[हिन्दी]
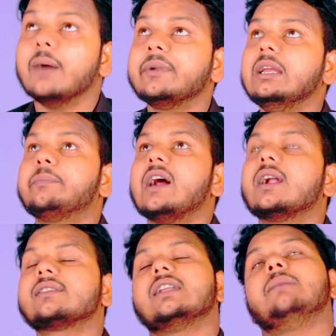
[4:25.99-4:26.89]
अपनी
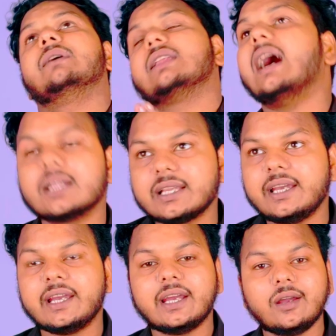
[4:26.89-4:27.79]
प्रार्थना बताते
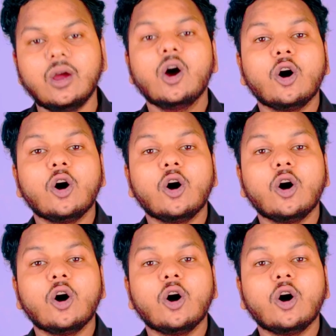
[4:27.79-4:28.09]
हैं